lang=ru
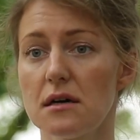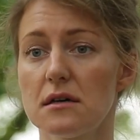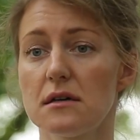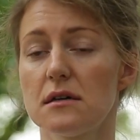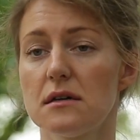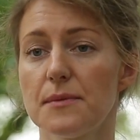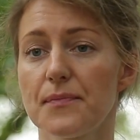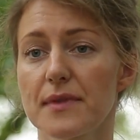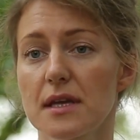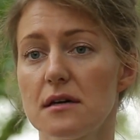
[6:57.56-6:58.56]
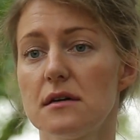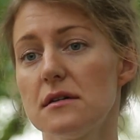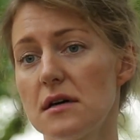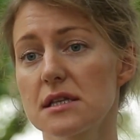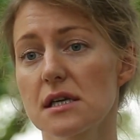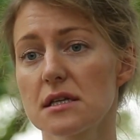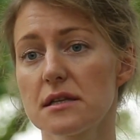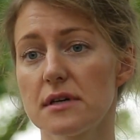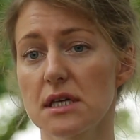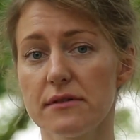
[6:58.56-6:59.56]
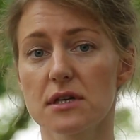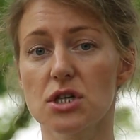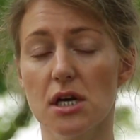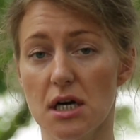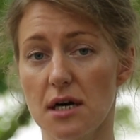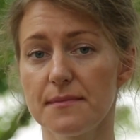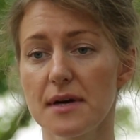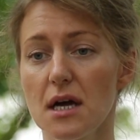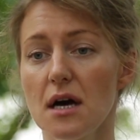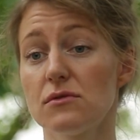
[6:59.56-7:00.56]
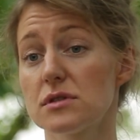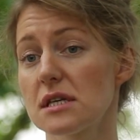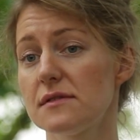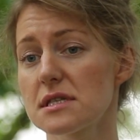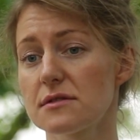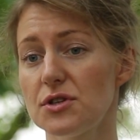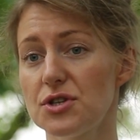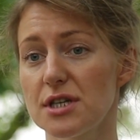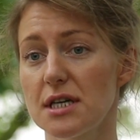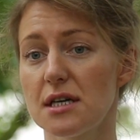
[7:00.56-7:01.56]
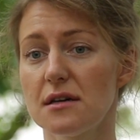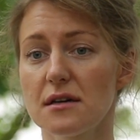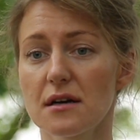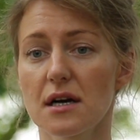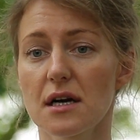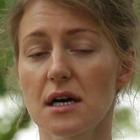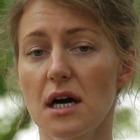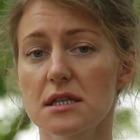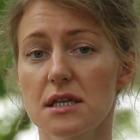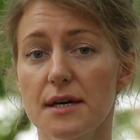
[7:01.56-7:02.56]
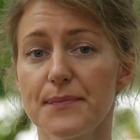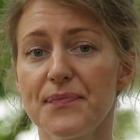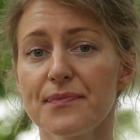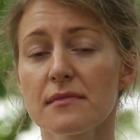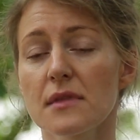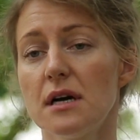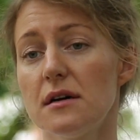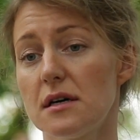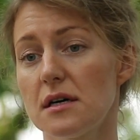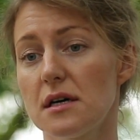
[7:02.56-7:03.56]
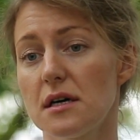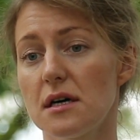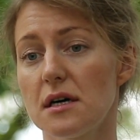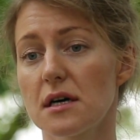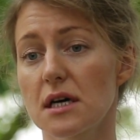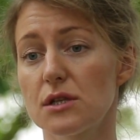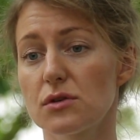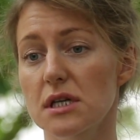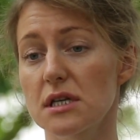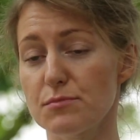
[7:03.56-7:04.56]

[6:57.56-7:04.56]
э, открытого Киви кошелька. Вот, соответствующая карта, э, которая